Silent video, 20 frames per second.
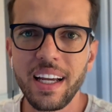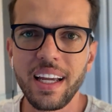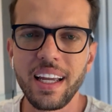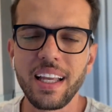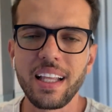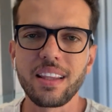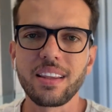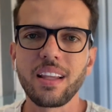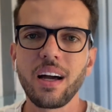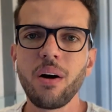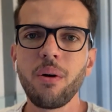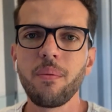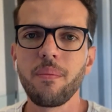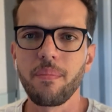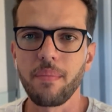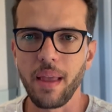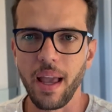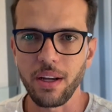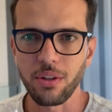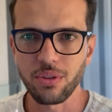Então,
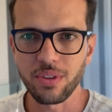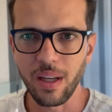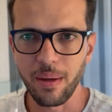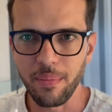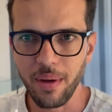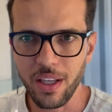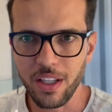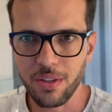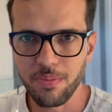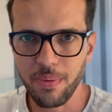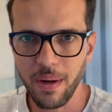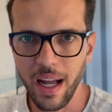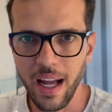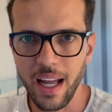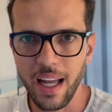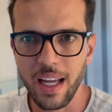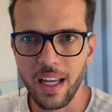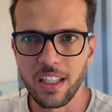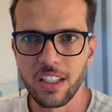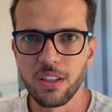é justamente
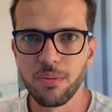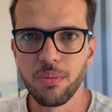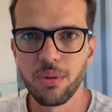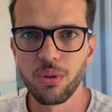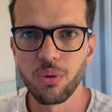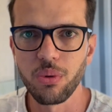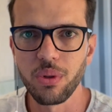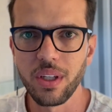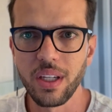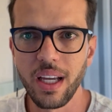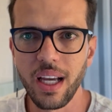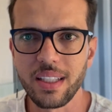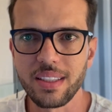para diminuir